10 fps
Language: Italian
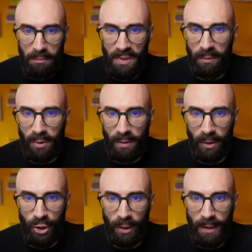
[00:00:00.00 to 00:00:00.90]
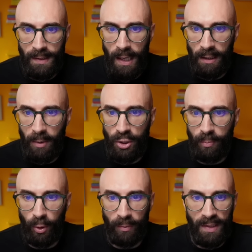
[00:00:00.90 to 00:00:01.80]
Sì, possiamo lasciare design, magic
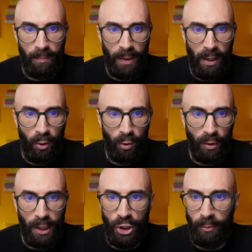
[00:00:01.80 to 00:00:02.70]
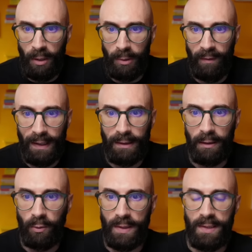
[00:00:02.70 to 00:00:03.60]
prompt sempre a on, lasciamola privata,
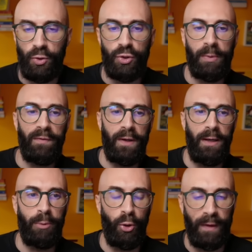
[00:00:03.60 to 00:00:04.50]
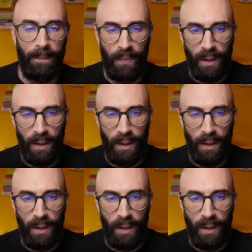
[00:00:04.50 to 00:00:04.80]
questa giusto per fare le prove.